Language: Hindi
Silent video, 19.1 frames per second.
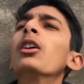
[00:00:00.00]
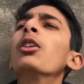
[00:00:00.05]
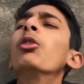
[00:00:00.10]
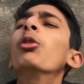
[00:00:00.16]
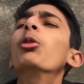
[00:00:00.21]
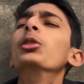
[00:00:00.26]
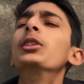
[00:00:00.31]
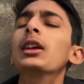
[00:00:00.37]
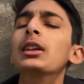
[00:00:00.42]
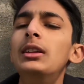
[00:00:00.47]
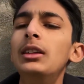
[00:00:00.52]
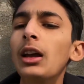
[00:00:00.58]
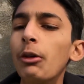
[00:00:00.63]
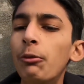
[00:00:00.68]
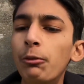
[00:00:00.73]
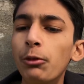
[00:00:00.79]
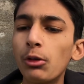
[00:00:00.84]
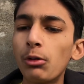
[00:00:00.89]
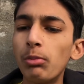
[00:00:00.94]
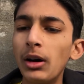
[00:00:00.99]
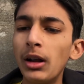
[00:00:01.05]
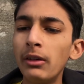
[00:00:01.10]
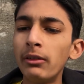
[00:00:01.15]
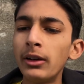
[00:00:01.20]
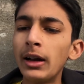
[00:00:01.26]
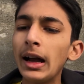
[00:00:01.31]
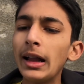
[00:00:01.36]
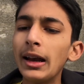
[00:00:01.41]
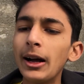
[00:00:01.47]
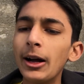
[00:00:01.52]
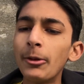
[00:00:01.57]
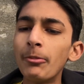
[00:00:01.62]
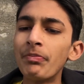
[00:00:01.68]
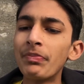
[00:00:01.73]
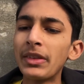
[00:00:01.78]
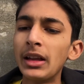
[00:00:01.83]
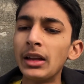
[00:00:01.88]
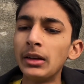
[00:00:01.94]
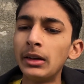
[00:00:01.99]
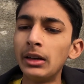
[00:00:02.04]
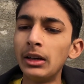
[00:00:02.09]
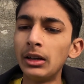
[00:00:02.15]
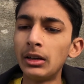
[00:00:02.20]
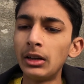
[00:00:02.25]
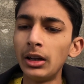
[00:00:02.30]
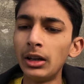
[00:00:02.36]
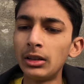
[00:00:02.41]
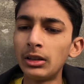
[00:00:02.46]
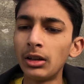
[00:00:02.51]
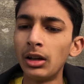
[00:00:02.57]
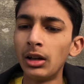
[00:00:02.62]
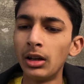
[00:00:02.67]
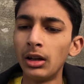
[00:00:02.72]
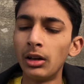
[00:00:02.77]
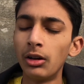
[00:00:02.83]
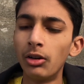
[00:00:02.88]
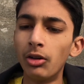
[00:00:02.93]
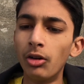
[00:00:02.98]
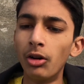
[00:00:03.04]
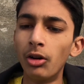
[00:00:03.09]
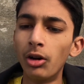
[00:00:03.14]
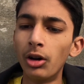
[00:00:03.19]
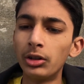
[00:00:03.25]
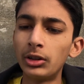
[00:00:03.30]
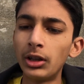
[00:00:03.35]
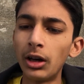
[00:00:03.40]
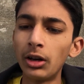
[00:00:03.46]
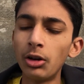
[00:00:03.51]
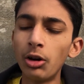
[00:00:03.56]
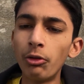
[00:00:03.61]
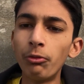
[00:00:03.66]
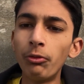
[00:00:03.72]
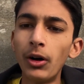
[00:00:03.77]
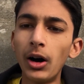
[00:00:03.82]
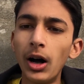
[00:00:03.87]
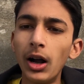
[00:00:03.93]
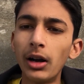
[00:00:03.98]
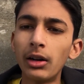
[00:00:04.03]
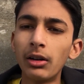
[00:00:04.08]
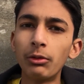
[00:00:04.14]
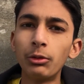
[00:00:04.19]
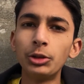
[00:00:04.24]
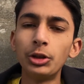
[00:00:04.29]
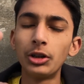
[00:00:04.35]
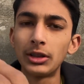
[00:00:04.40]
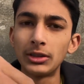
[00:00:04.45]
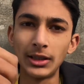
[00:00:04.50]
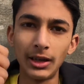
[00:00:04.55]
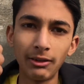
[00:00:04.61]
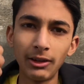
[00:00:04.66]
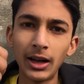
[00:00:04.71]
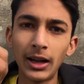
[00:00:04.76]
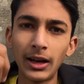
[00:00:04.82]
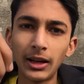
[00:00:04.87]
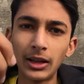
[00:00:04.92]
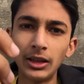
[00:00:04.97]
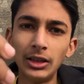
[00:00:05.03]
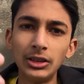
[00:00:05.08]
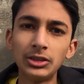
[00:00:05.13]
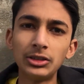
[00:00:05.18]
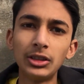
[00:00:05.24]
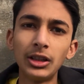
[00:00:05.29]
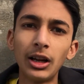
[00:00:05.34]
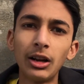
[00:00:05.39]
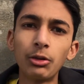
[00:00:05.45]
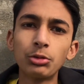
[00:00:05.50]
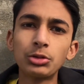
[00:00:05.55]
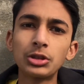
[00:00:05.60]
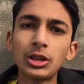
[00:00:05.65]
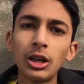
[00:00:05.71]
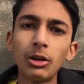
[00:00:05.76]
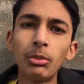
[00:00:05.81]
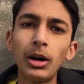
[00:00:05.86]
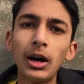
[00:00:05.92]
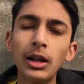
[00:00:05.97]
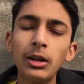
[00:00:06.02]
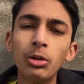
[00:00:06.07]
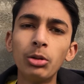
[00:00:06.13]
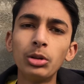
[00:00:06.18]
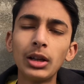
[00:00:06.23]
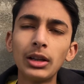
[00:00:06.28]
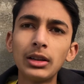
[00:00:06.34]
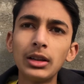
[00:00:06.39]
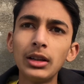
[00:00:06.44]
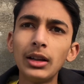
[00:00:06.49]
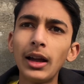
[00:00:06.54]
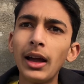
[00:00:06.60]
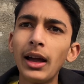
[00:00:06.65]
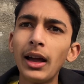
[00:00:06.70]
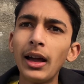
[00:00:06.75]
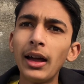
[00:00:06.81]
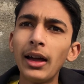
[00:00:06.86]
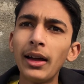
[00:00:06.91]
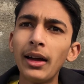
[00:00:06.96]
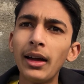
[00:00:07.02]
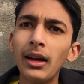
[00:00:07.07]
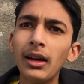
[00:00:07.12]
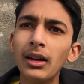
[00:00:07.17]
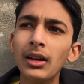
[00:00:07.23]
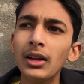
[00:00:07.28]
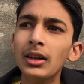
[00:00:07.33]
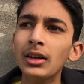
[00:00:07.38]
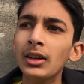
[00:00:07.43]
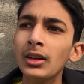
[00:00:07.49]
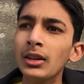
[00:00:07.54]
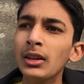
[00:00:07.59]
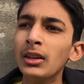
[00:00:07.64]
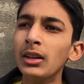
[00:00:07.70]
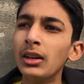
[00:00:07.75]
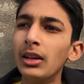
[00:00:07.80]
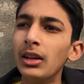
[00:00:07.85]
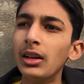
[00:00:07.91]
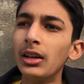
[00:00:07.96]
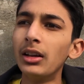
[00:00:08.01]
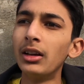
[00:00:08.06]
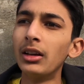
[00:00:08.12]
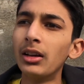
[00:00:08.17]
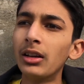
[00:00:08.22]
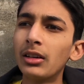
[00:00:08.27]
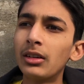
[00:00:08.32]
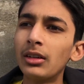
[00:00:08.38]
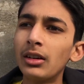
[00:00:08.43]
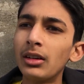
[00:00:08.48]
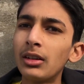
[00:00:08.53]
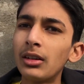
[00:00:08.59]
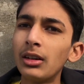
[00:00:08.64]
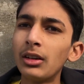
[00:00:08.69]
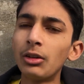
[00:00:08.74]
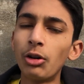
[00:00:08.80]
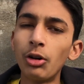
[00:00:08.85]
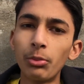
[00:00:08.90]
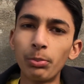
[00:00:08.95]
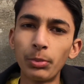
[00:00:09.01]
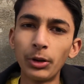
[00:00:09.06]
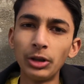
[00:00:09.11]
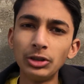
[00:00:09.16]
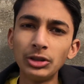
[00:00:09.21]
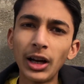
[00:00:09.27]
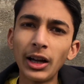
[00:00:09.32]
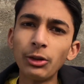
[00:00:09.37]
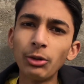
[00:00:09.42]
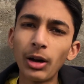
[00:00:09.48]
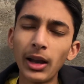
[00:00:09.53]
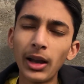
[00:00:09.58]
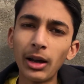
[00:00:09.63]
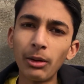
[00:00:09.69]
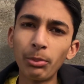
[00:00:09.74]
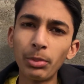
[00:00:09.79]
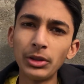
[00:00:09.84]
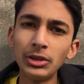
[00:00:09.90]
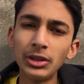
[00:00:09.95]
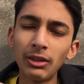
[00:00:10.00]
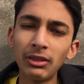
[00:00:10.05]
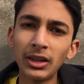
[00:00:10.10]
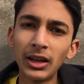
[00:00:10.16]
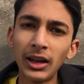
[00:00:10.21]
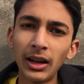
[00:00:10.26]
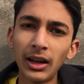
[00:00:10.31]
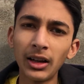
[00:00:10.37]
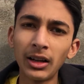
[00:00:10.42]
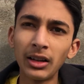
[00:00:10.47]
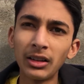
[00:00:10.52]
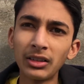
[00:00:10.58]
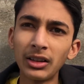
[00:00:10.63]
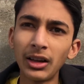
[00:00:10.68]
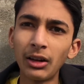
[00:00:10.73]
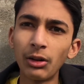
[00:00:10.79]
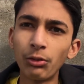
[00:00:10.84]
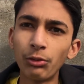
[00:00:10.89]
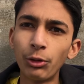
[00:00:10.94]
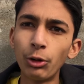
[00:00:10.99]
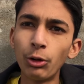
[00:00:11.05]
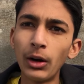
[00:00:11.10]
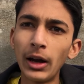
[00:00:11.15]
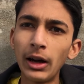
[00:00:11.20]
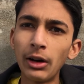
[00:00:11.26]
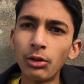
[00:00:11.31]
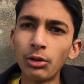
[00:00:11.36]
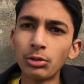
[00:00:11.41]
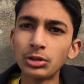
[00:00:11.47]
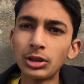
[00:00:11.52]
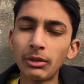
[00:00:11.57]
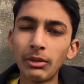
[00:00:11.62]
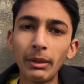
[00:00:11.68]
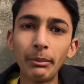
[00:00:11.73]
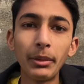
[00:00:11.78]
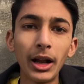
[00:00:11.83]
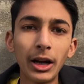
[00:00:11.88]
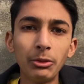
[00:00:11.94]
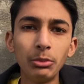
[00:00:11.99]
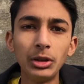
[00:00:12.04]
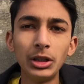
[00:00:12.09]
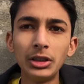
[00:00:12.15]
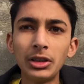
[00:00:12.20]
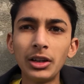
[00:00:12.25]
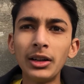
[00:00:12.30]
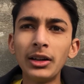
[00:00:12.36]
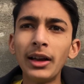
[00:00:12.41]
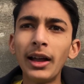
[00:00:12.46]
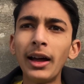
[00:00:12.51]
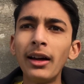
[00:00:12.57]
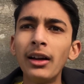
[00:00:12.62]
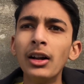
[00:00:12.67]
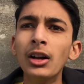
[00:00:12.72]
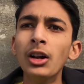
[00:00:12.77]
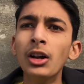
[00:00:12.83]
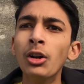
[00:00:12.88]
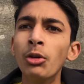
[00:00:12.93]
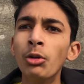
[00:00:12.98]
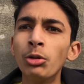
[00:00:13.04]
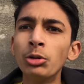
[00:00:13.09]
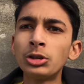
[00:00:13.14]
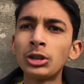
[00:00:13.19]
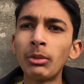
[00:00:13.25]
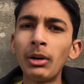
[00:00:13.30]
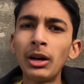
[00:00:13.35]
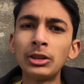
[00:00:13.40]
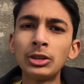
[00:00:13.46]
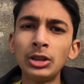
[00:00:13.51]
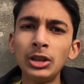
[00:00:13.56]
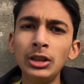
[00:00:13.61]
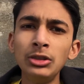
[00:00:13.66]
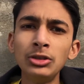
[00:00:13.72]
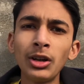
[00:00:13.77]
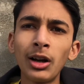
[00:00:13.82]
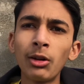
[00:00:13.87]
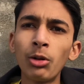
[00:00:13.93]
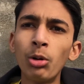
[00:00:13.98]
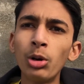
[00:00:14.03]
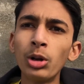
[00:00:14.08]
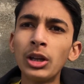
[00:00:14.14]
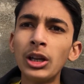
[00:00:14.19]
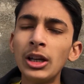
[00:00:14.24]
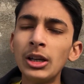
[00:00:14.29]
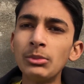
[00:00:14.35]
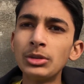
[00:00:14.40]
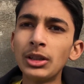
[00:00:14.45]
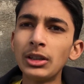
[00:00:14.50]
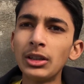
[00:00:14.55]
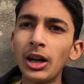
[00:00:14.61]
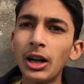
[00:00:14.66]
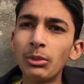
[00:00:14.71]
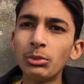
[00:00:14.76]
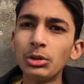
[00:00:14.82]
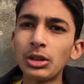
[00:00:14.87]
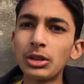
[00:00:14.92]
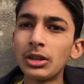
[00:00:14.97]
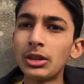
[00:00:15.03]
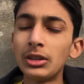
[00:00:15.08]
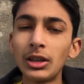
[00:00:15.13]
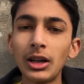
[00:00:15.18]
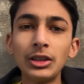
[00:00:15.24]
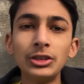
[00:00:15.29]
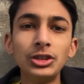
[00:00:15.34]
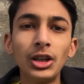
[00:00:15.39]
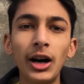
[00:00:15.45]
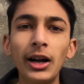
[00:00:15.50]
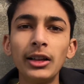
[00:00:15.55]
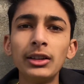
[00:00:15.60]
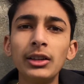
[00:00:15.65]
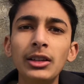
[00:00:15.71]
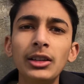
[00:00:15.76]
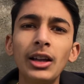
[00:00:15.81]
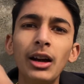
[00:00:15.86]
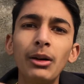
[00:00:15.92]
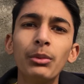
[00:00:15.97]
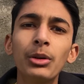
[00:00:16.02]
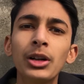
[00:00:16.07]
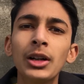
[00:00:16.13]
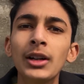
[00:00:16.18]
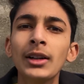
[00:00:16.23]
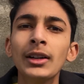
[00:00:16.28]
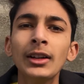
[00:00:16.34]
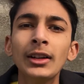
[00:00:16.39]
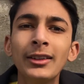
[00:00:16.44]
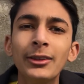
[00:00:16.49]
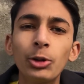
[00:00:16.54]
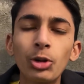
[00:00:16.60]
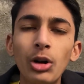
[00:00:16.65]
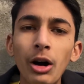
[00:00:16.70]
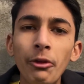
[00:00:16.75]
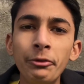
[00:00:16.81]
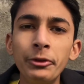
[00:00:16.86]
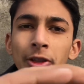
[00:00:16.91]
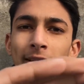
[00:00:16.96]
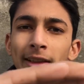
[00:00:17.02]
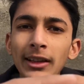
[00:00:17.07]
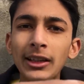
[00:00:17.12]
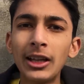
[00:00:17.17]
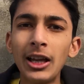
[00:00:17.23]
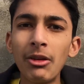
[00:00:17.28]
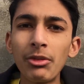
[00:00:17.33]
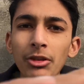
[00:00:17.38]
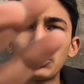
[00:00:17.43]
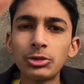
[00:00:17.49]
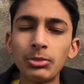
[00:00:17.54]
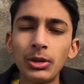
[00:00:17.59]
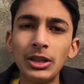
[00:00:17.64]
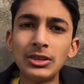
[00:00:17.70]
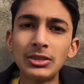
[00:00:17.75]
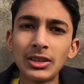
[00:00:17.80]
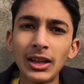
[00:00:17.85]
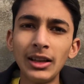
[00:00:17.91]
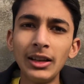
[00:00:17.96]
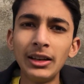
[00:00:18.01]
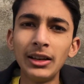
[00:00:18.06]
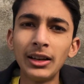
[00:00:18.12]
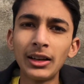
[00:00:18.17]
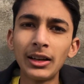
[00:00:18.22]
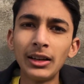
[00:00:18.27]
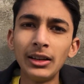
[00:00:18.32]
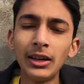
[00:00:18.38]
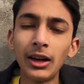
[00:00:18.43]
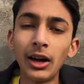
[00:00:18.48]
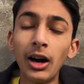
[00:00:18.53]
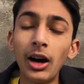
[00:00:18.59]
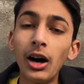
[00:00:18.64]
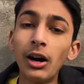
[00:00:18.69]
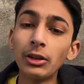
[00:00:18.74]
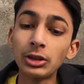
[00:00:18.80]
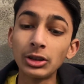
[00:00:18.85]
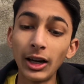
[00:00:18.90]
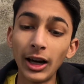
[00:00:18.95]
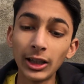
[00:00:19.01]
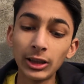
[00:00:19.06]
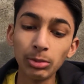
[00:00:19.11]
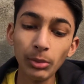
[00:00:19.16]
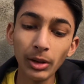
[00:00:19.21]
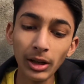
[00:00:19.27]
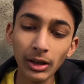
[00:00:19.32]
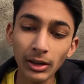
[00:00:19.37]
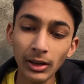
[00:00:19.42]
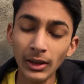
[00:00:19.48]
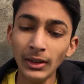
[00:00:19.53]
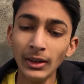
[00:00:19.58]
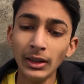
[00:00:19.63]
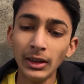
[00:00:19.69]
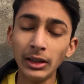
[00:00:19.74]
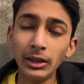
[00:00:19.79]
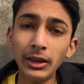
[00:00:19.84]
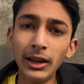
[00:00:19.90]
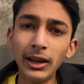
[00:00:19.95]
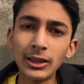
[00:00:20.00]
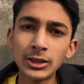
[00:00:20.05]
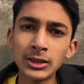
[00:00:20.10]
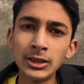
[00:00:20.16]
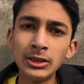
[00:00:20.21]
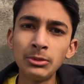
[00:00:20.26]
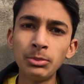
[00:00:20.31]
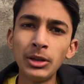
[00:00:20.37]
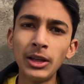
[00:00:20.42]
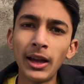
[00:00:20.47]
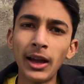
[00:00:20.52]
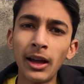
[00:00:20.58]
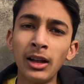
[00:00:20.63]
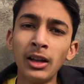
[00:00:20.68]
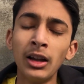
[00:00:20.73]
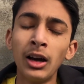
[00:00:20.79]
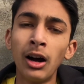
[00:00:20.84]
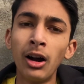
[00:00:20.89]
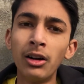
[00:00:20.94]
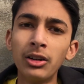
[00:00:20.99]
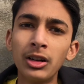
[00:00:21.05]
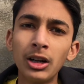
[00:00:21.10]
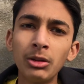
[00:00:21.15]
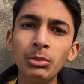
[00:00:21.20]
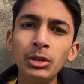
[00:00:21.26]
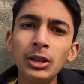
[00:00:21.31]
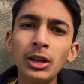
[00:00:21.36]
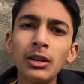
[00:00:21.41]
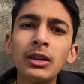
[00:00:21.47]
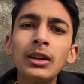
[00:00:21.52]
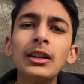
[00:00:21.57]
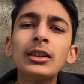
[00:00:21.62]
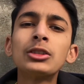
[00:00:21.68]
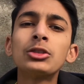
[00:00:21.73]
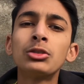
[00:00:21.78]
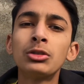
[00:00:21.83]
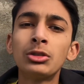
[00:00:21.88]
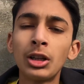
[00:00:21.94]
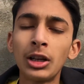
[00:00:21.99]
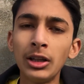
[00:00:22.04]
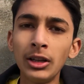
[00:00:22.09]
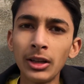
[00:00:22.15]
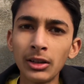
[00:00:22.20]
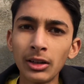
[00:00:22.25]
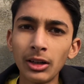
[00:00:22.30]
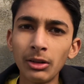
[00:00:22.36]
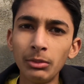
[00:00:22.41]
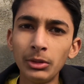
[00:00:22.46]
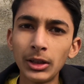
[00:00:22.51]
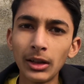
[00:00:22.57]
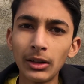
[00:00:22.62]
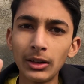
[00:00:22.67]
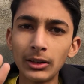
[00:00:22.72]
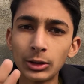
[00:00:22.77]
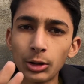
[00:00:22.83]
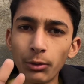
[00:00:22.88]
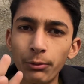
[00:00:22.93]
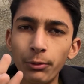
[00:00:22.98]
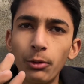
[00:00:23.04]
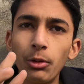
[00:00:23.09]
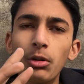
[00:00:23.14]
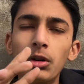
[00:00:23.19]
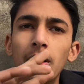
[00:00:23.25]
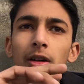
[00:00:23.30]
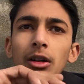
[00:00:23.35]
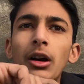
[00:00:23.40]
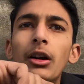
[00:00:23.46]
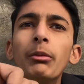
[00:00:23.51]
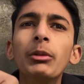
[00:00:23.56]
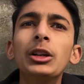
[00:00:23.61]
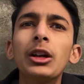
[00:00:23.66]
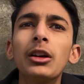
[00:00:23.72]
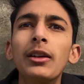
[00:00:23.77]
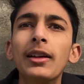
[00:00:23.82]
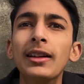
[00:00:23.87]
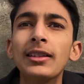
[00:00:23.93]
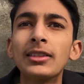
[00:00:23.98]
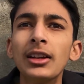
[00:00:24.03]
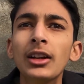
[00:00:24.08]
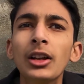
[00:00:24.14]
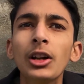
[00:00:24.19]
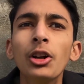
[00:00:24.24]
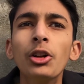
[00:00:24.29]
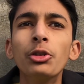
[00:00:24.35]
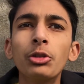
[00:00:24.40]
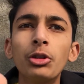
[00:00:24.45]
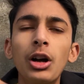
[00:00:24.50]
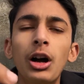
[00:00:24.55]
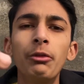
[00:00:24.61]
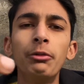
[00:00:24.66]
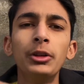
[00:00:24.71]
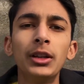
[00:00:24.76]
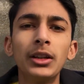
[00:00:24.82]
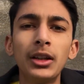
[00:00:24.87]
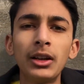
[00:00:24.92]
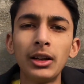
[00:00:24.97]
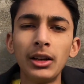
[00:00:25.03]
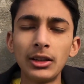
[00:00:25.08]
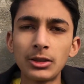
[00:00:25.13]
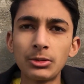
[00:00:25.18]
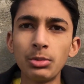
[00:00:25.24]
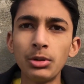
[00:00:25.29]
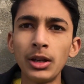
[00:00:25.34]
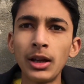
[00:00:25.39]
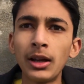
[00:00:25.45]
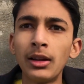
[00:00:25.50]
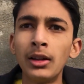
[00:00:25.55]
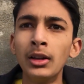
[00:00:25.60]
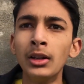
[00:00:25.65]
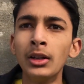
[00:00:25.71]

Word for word: हो जाती है फुटबॉल वगैरह क्रिकेट और टग ऑफ वार वो जो रस्सा वगैरह खींचते हैं उसके बाद हो जाती है ए, क्रिकेट और पंजा जो है ना पंजा वगैरह खेलते हैं वो है और उसके बाद बैडमिंटन है उसके बाद तीन चार और गेम्स हैं यार मुझे सही तरह याद नहीं है अब तो काफ़ी ज़्यादा गेम्स हैं उसमें हिस्सा लेने के लिए हाँ साथ में रेसेस भी हैं हंड्रेड मीटर रेस थ्री हंड्रेड मीटर रेस और फोर हंड्रेड मीटर रेस तो काफ़ी ज़्यादा रेस भी हैं